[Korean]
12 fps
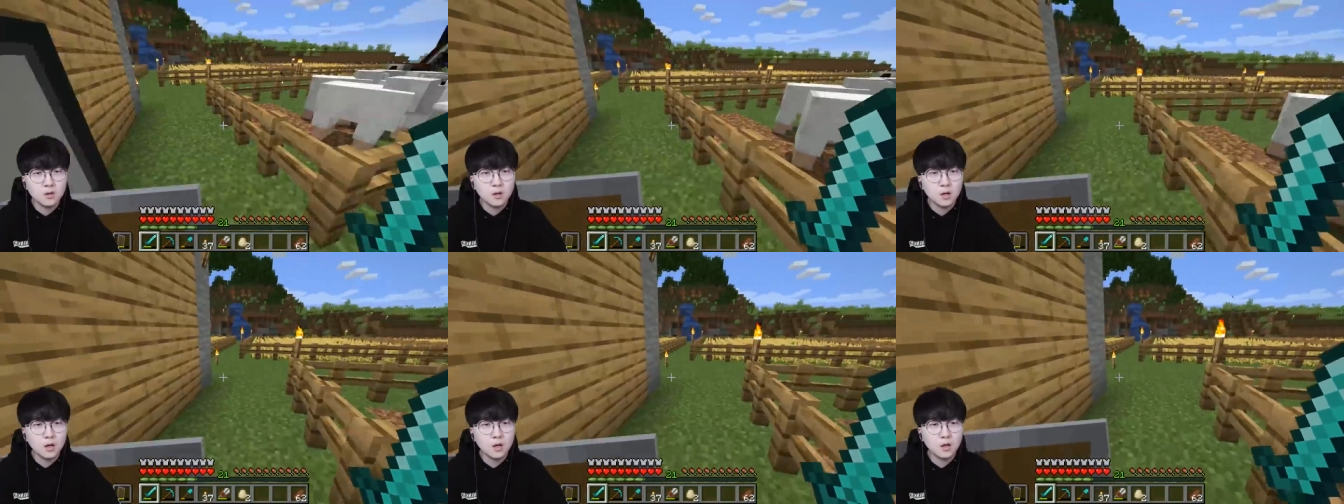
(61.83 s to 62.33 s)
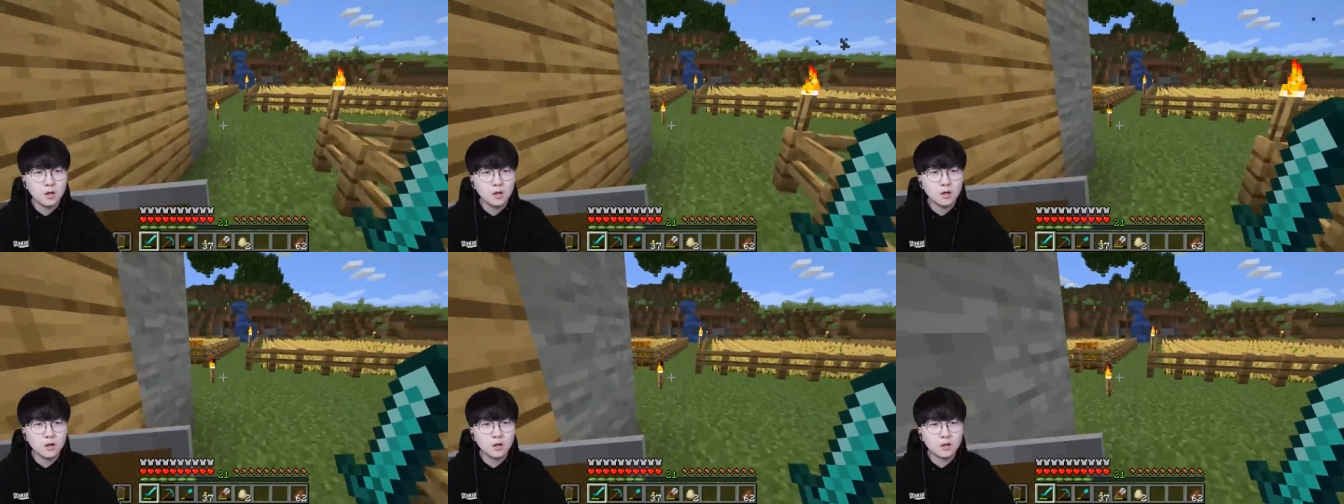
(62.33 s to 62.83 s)

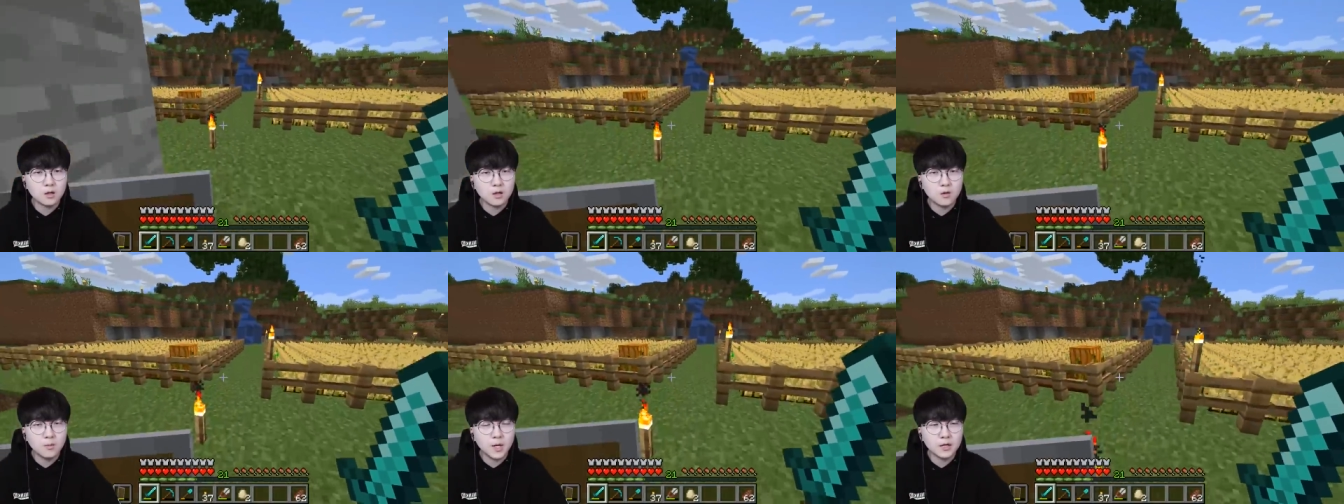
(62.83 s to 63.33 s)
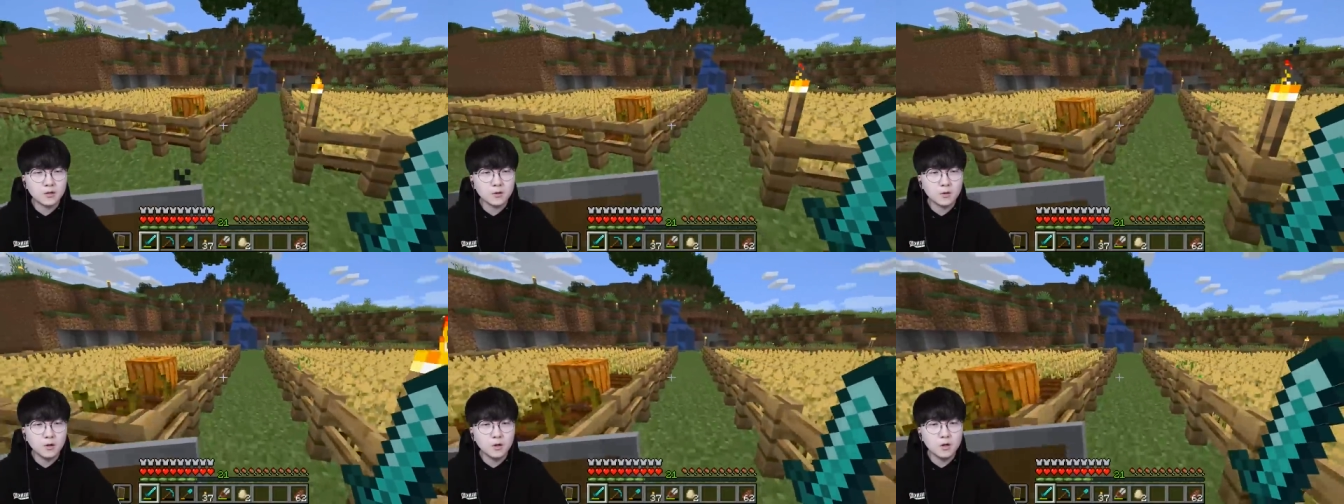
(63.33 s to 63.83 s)
아 그리고
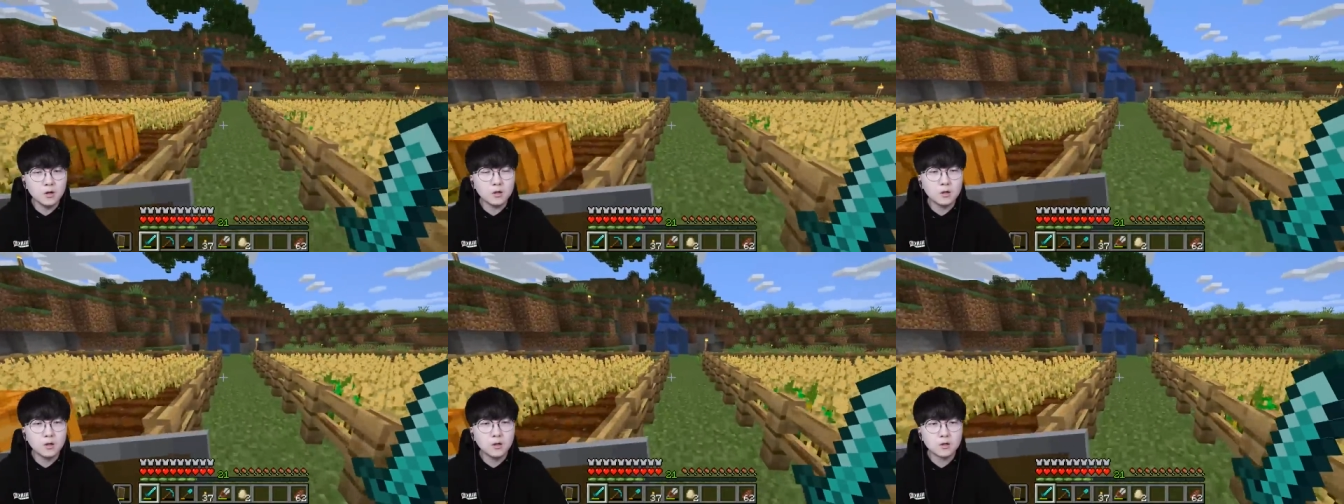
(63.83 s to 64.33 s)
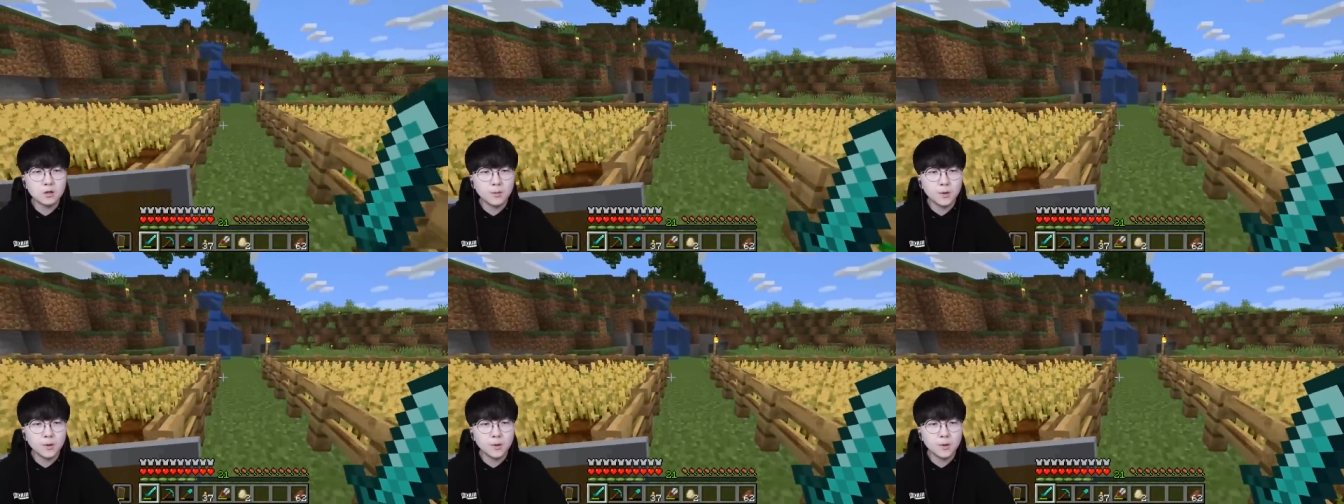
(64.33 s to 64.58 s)
말이죠 저번